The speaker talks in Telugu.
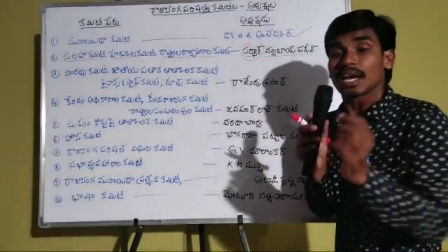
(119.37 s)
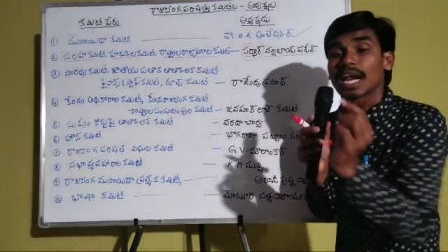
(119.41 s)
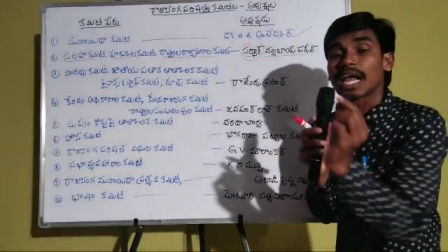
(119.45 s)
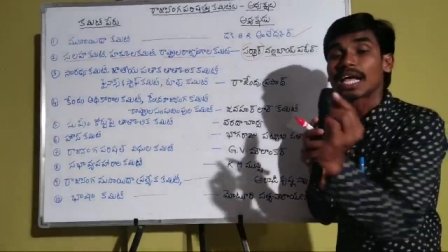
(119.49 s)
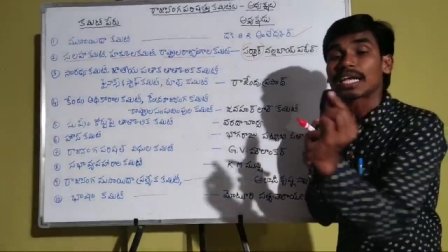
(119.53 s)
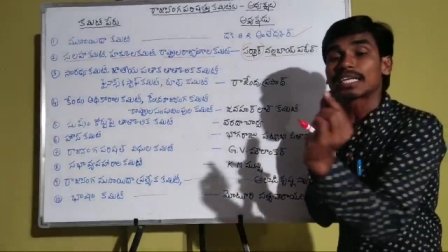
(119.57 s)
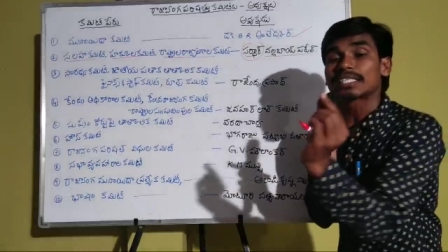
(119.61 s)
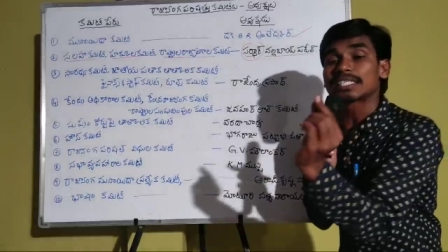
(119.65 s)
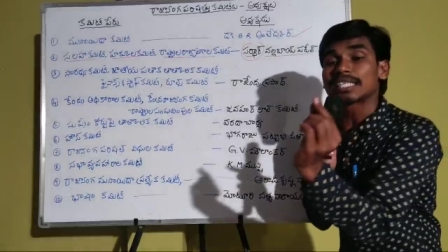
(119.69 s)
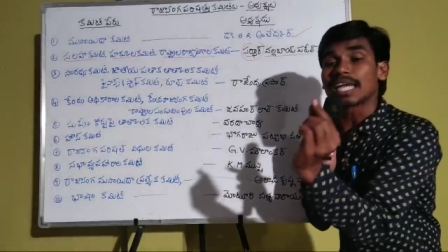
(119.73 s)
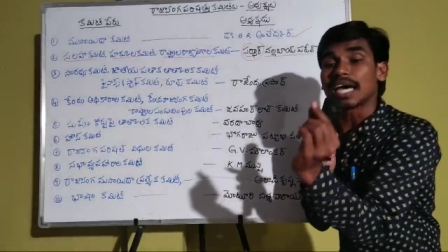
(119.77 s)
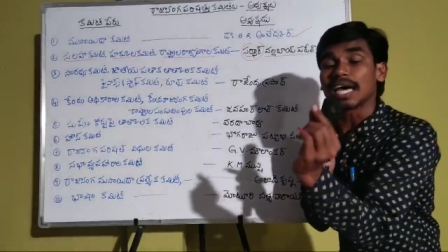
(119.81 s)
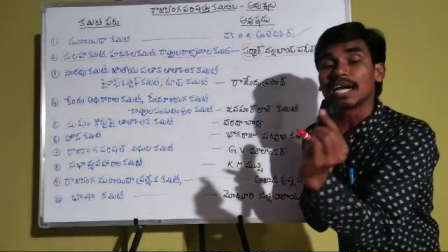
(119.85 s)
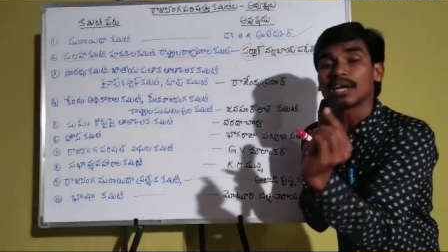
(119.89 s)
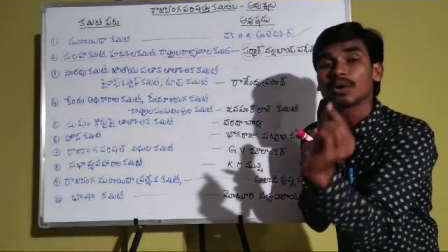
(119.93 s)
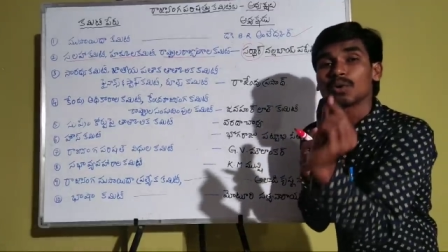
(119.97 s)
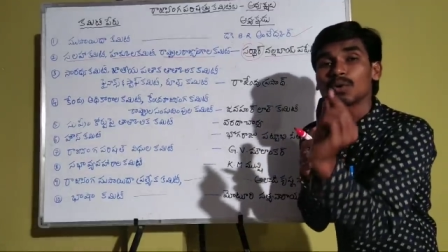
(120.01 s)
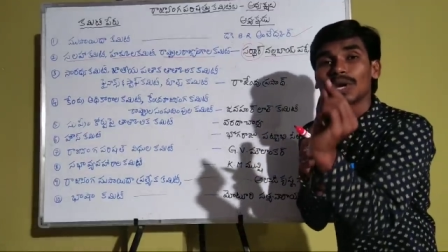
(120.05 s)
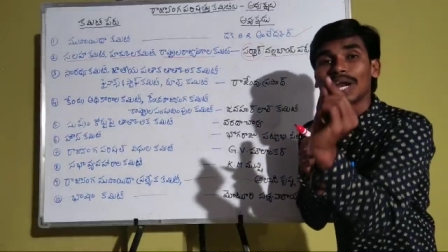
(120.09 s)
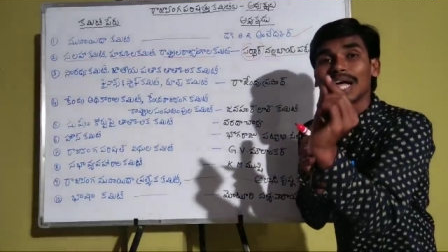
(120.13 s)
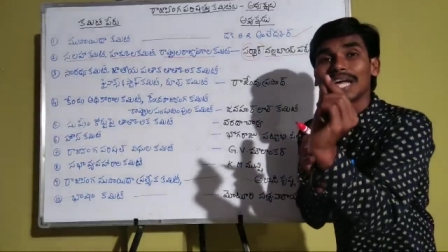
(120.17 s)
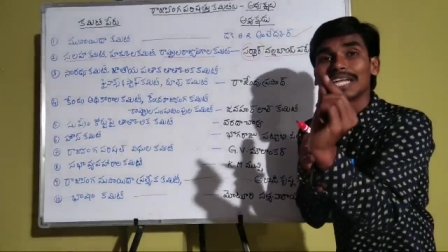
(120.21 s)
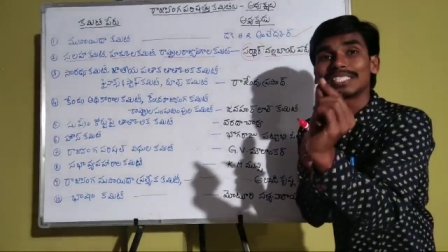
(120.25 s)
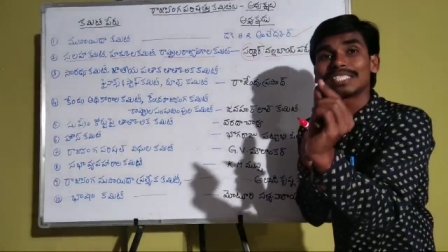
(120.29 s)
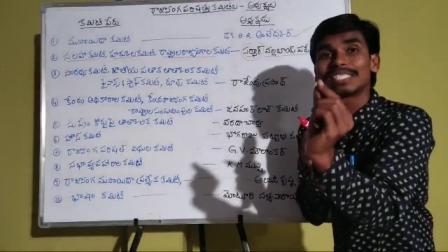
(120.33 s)
రాష్ట్రాలకు
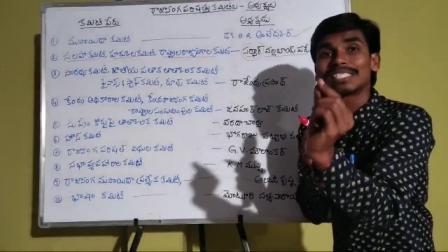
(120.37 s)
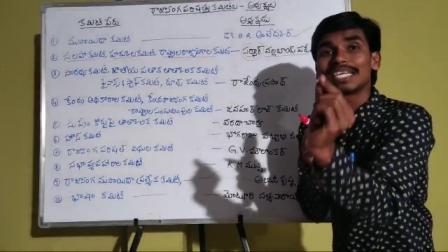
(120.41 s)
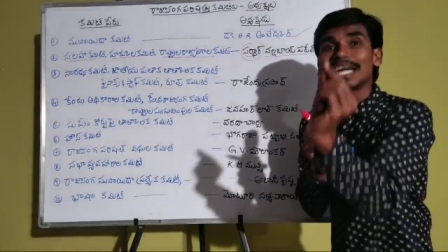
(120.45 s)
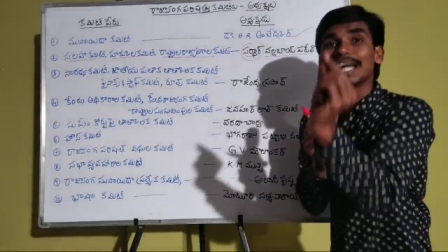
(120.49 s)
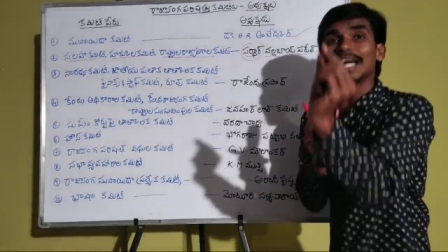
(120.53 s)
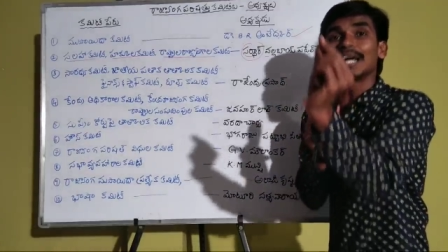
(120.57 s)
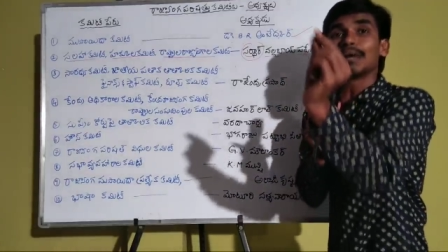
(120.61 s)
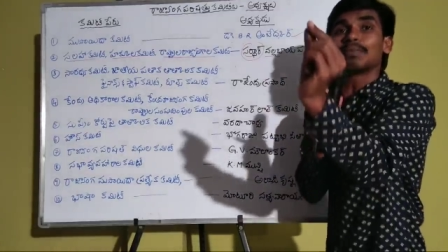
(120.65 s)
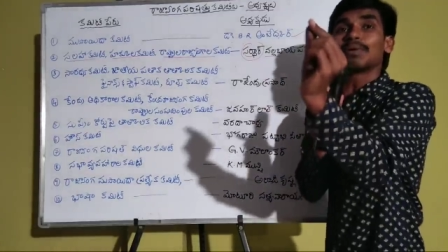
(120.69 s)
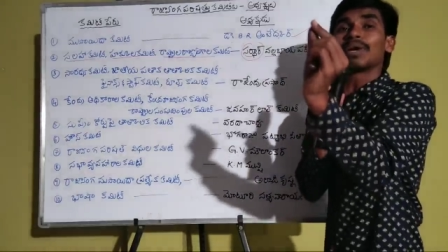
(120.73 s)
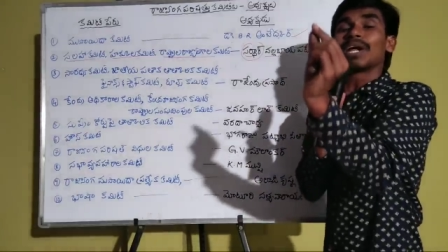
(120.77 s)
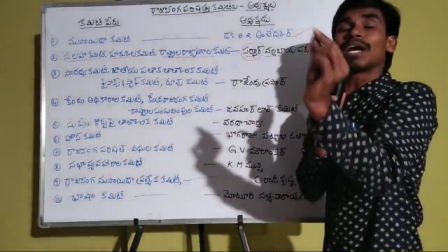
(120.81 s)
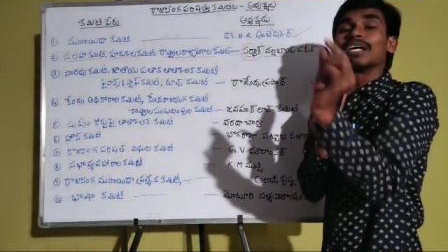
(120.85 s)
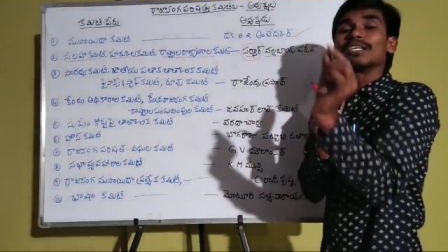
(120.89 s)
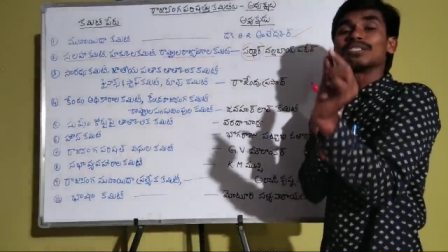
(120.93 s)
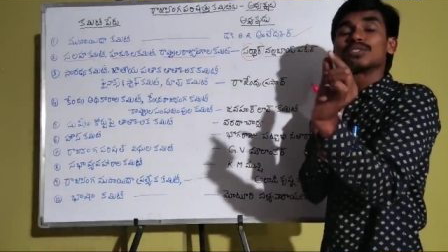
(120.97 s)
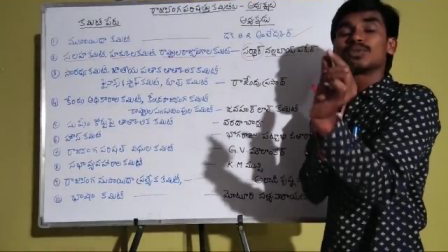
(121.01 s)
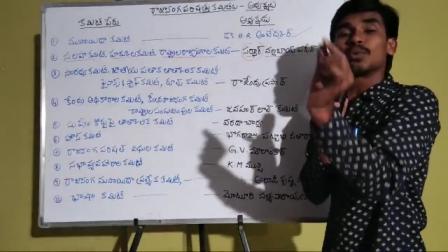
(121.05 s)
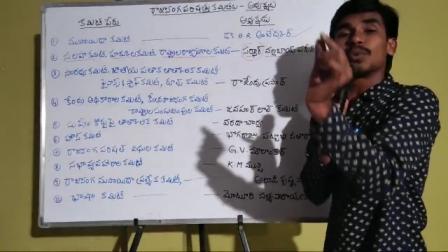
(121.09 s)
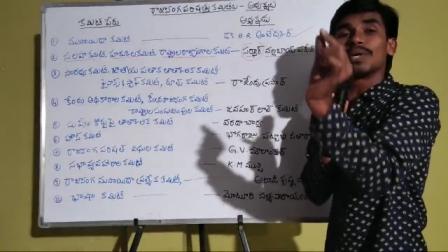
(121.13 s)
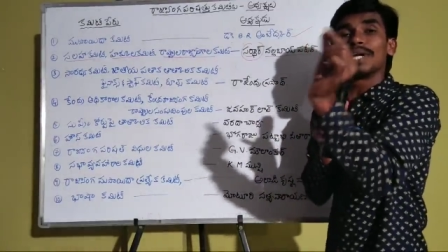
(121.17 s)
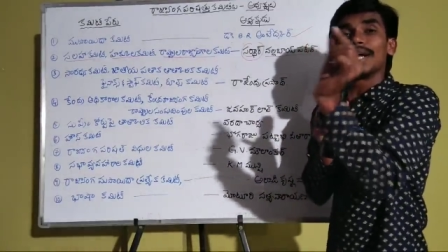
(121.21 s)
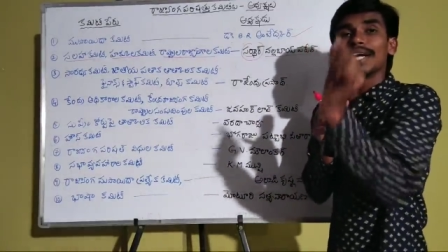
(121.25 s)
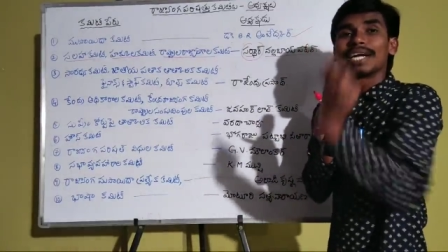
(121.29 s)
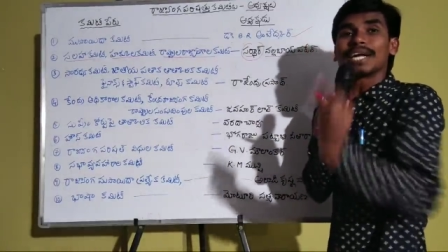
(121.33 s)
రాజ్యాంగం
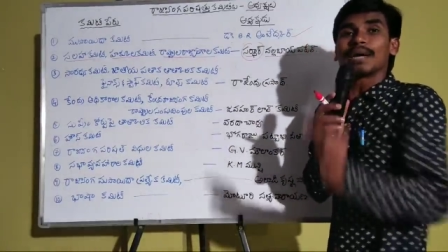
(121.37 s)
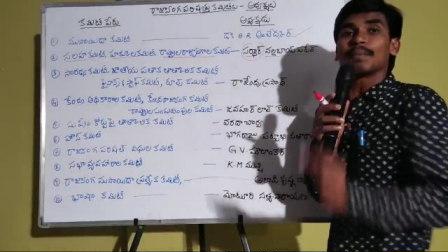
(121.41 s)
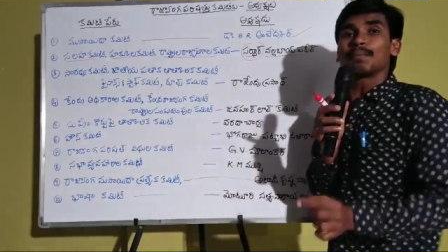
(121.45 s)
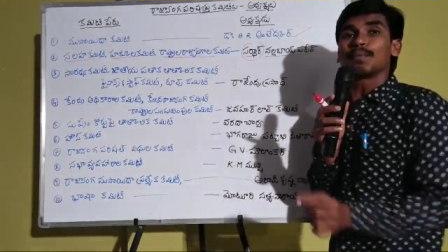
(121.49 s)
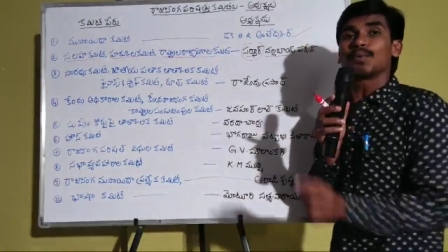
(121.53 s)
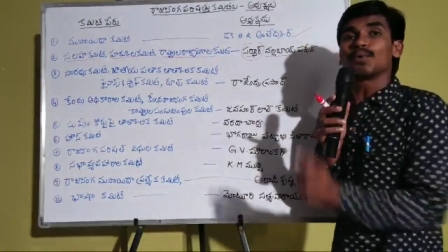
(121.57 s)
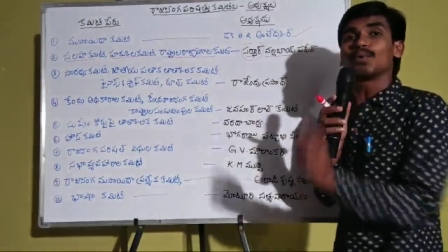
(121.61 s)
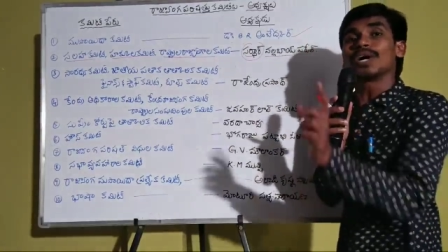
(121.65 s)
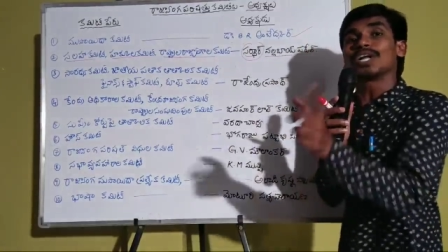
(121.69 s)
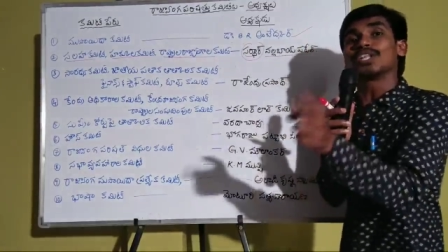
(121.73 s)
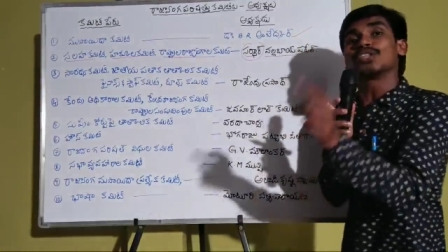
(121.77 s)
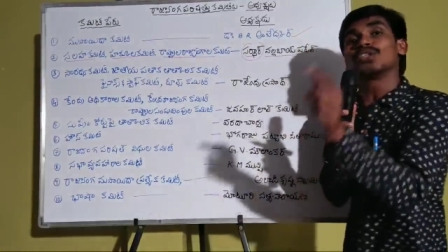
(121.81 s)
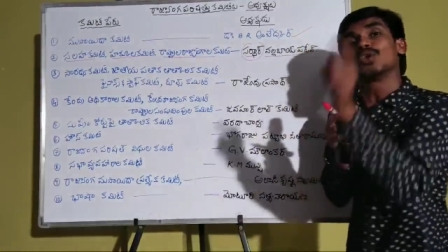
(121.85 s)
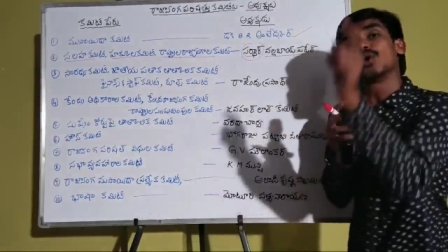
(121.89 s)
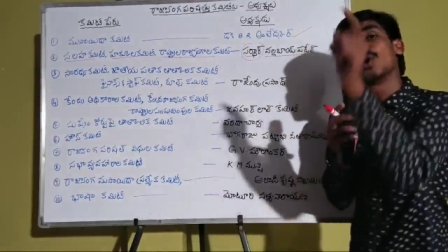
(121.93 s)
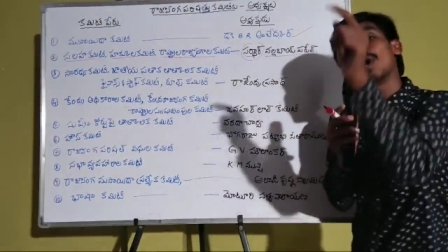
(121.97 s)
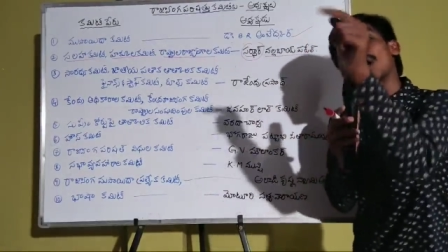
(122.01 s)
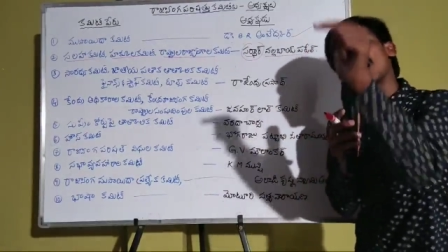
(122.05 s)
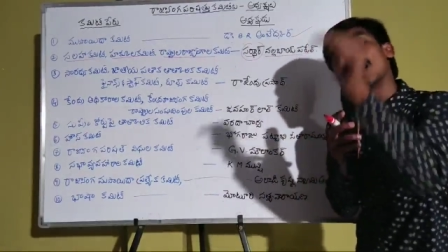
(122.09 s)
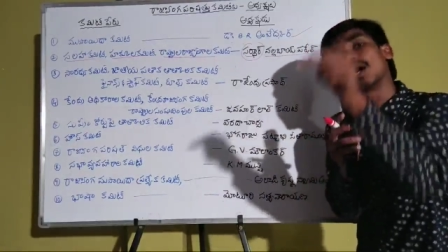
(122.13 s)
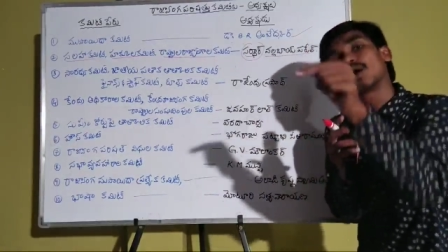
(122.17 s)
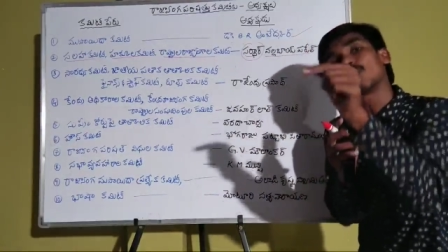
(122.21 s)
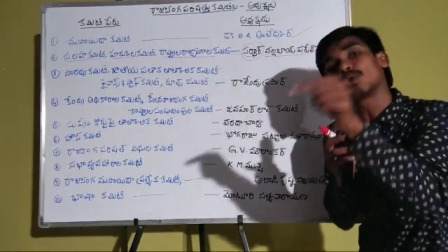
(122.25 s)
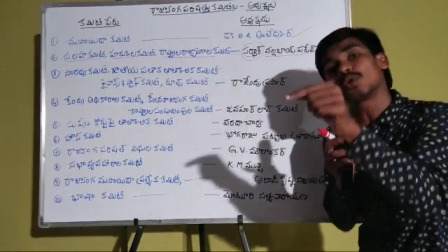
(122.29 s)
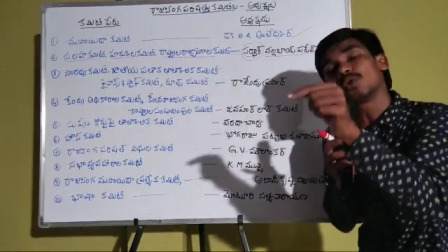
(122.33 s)
రాసుకునేటప్పుడు అందులో
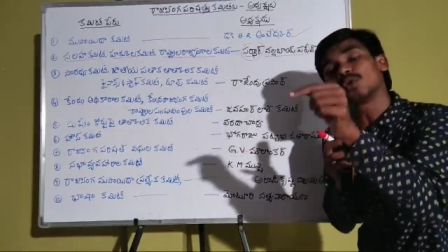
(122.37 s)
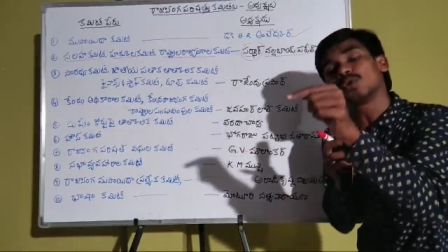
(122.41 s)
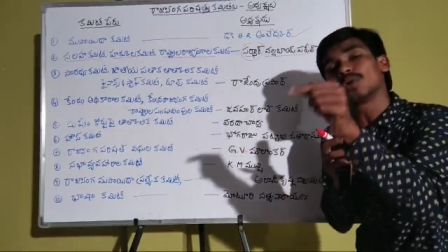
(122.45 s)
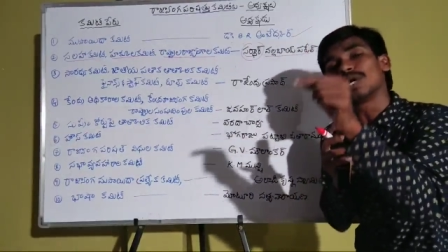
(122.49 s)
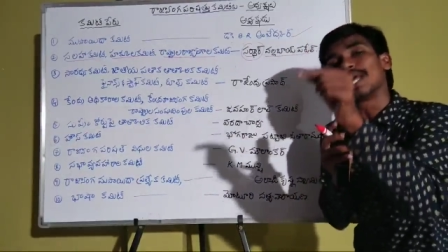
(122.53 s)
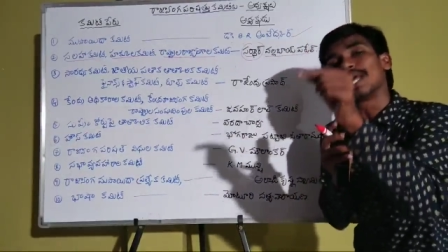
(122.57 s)
హక్కులను